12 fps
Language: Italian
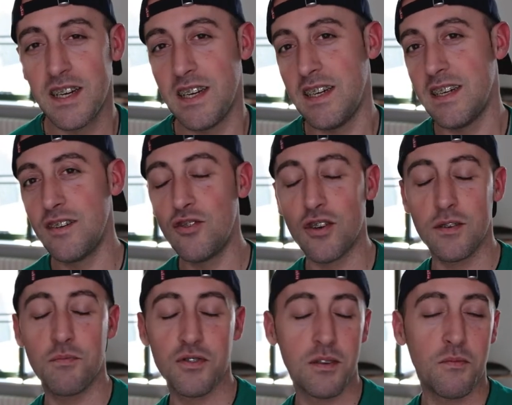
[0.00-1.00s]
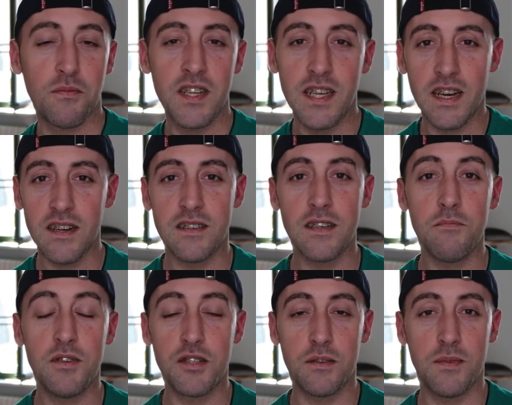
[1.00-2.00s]
eh, noi possiamo vedere
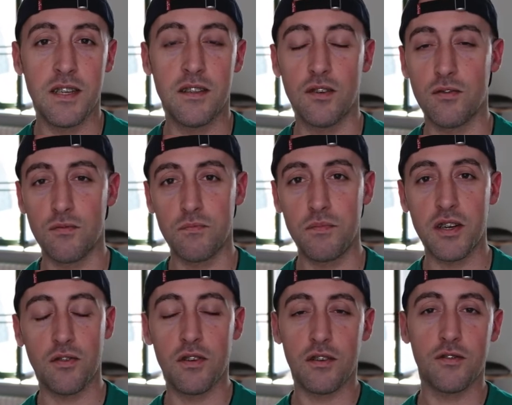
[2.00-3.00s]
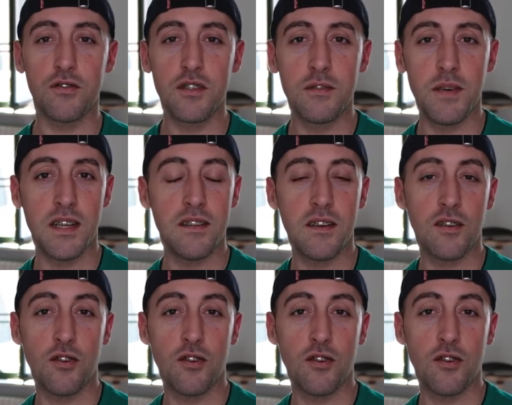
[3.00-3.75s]
semplicemente con piccoli accorgimenti